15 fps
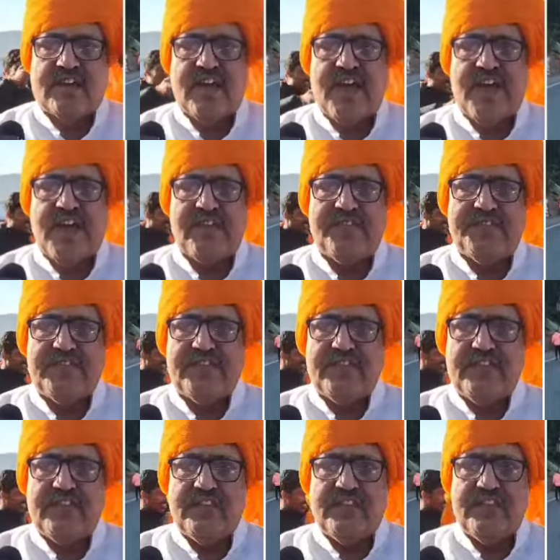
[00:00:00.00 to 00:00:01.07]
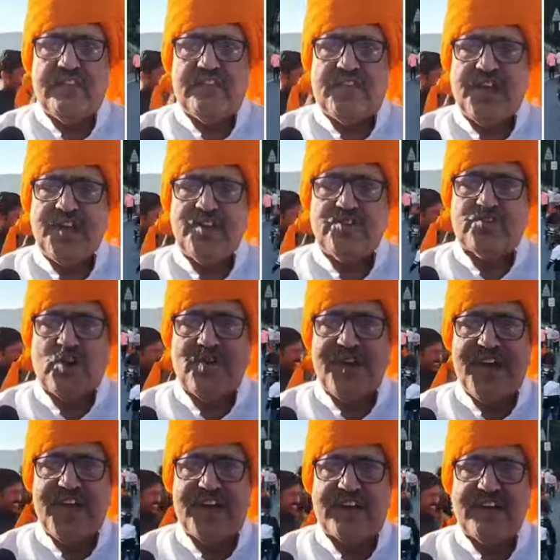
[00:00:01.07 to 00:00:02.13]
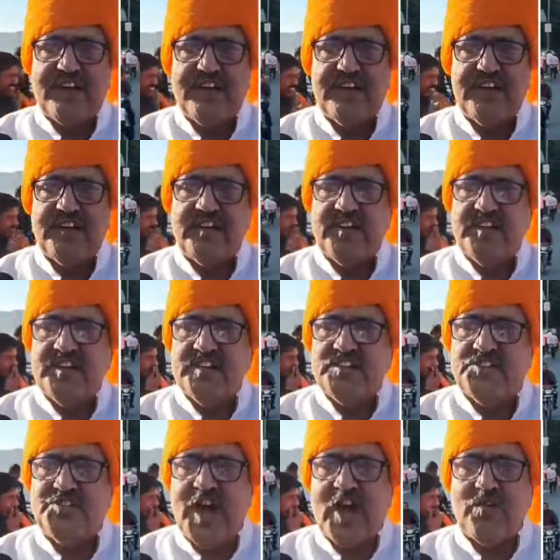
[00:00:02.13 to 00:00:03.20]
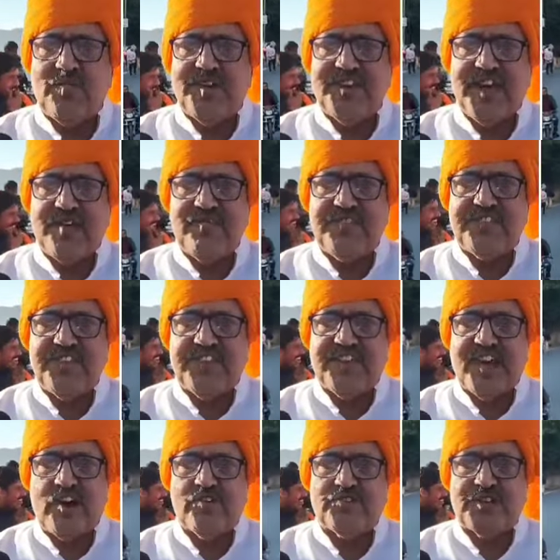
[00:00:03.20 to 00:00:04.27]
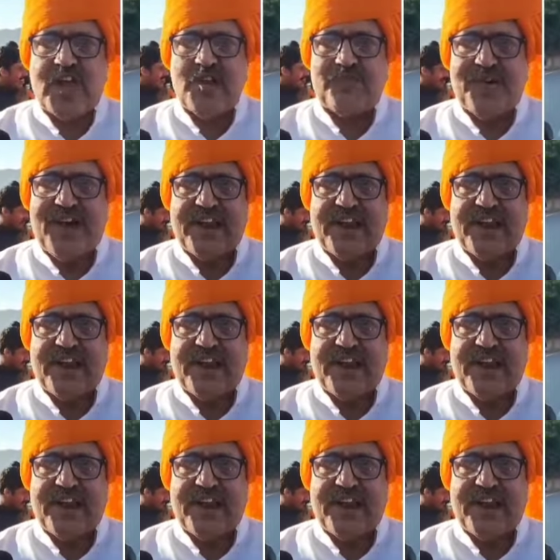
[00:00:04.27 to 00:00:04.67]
के 300वें जन्म जयंती के अवसर